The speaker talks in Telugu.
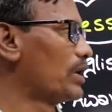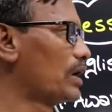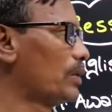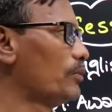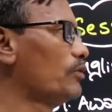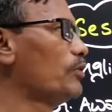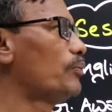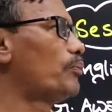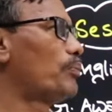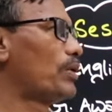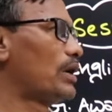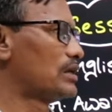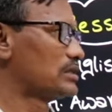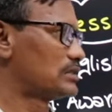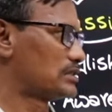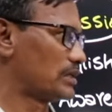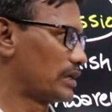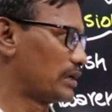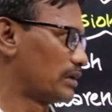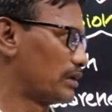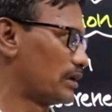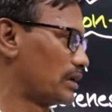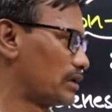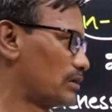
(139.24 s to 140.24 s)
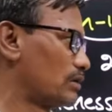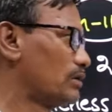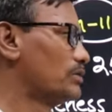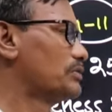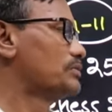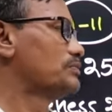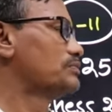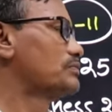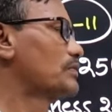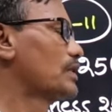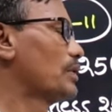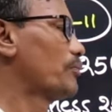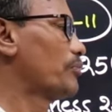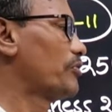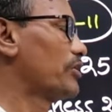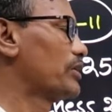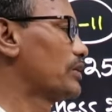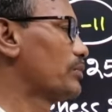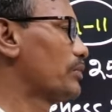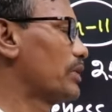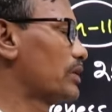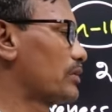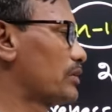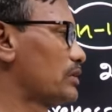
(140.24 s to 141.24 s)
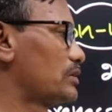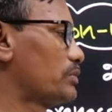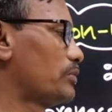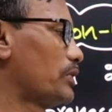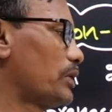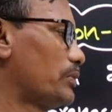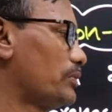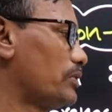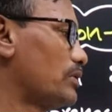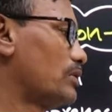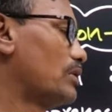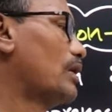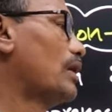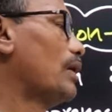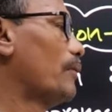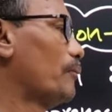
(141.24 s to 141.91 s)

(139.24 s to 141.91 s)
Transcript: మనము పాస్ అయినట్లు ఫార్టీ మార్క్ వస్తే మనము